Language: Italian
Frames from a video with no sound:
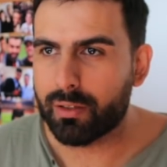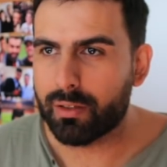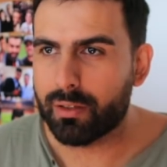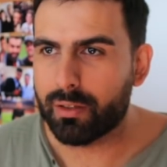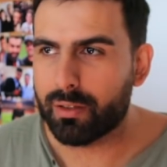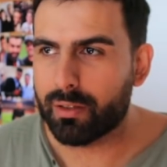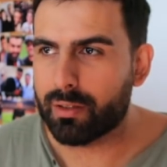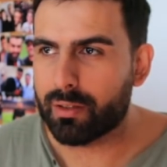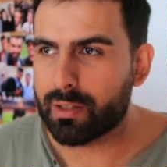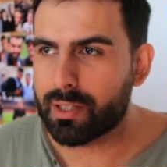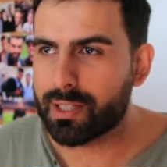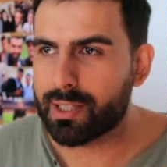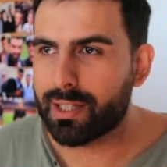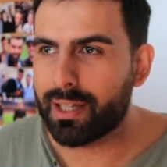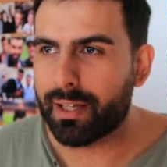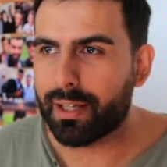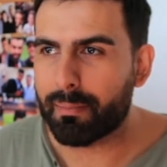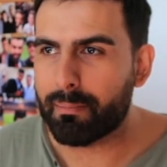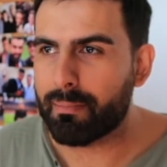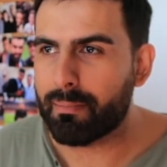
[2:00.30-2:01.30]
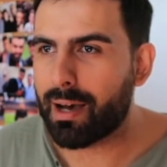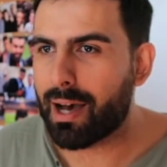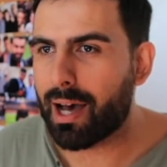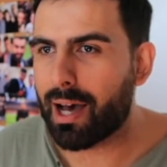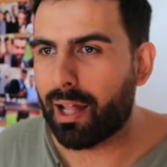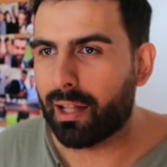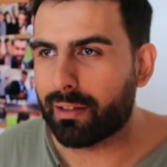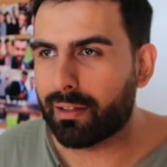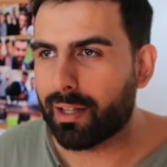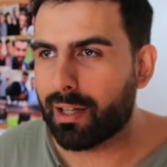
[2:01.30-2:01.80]
eh,
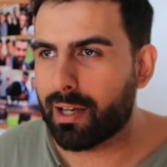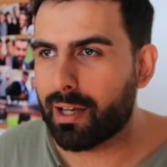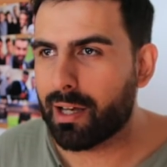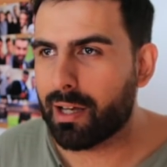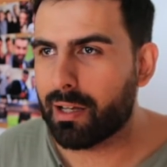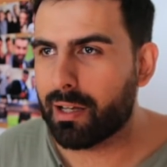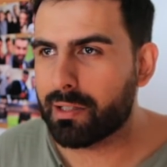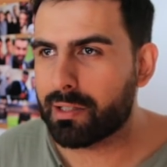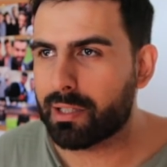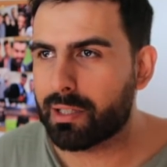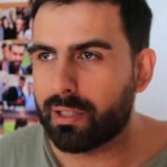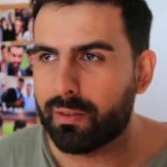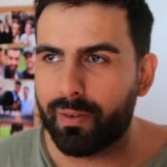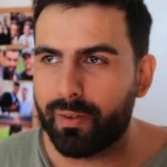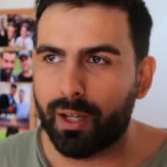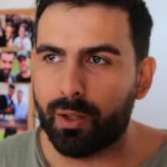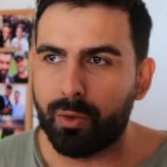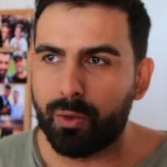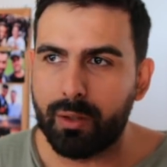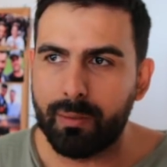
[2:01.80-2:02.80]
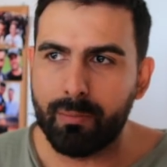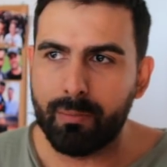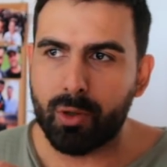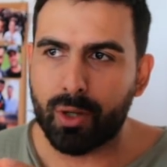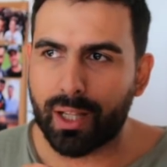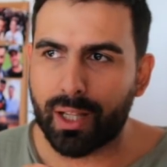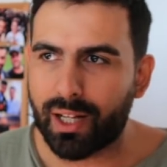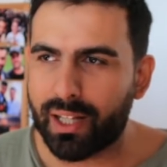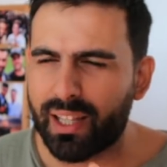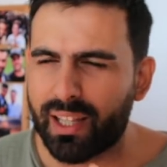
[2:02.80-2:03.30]
schermata si sì, vedo il
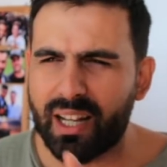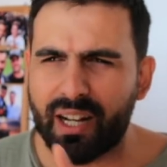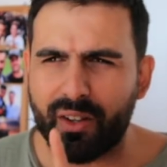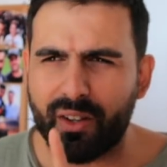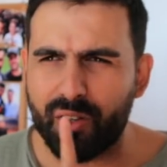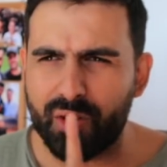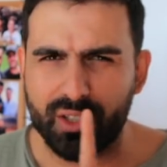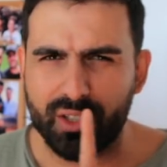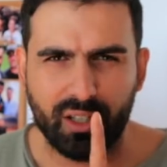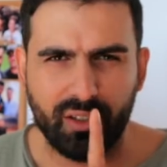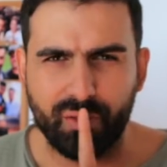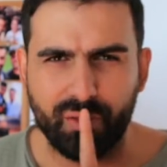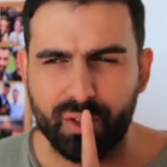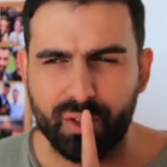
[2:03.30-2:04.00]
morale delle rose che